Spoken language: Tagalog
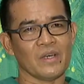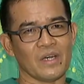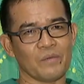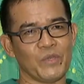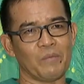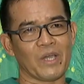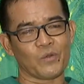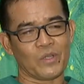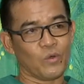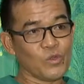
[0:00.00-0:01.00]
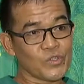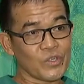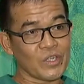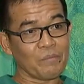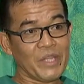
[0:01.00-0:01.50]
Uh, pwede magkaroon ng
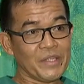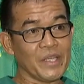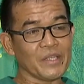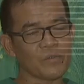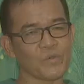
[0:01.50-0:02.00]
ulcer, ng bleeding. So.